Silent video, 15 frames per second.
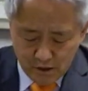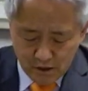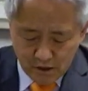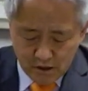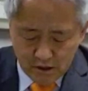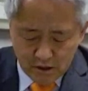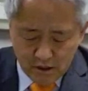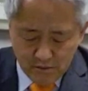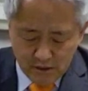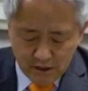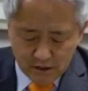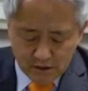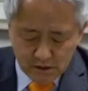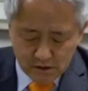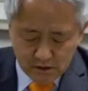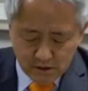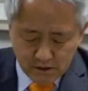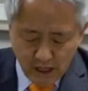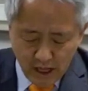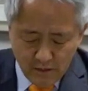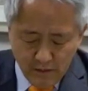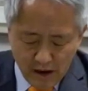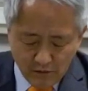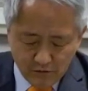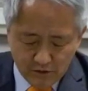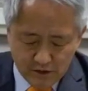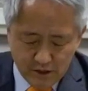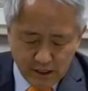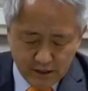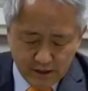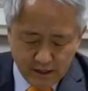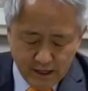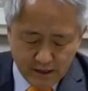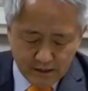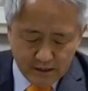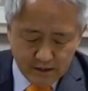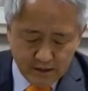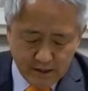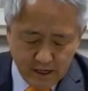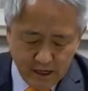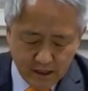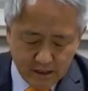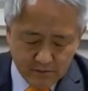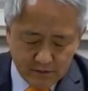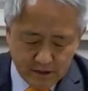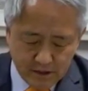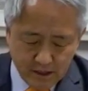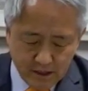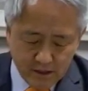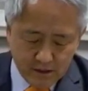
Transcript: 그림이 그려진 대바구니에 대한 이야기입니다.